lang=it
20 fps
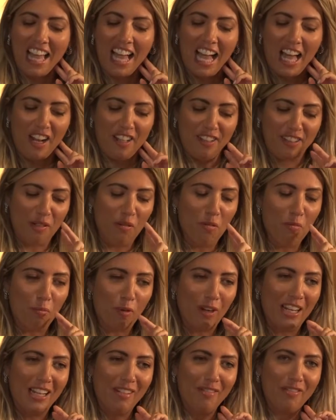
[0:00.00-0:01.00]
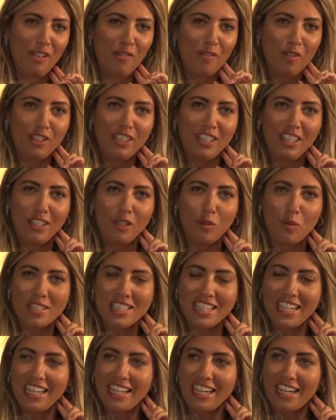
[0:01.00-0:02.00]
Allora, entriamo un po' nel vivo di, di
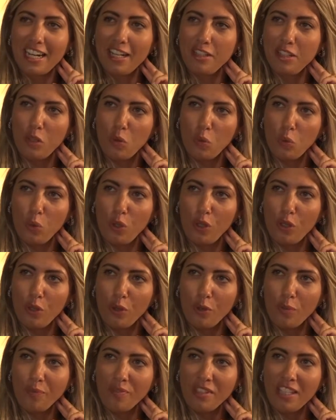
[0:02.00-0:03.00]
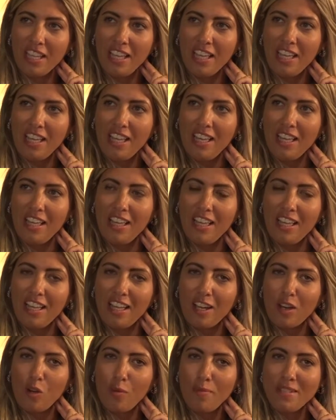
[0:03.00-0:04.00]
questa carriera di luglio.
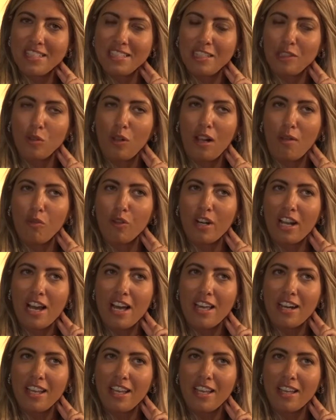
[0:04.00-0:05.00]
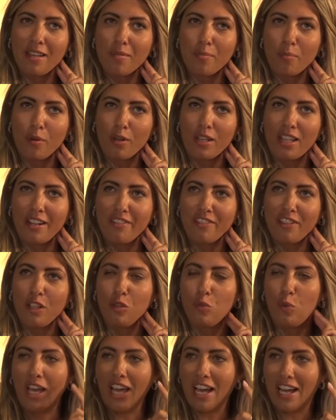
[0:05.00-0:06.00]
Eh, Com'è stato lavorare poi alla fine
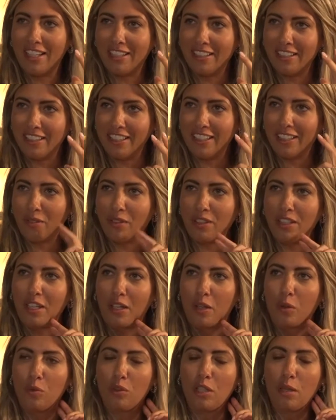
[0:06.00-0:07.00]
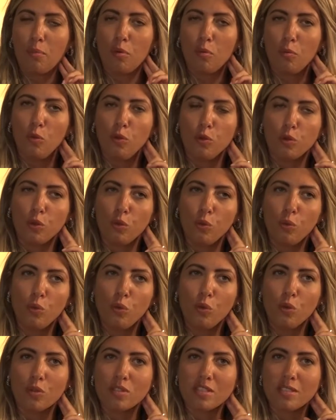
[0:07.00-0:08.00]
due anni, quindi anche un tempo molto
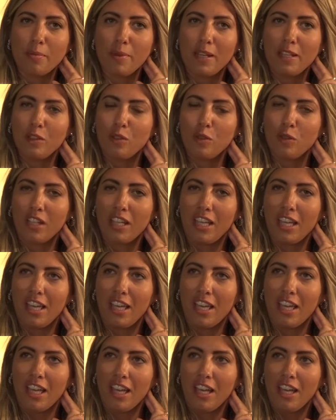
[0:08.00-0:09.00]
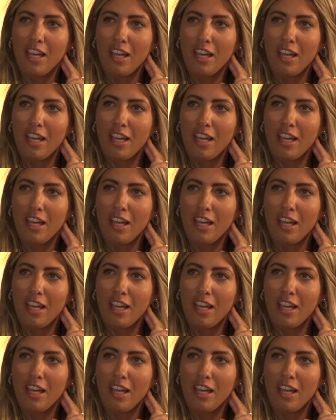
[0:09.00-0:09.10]
lungo, sapendo che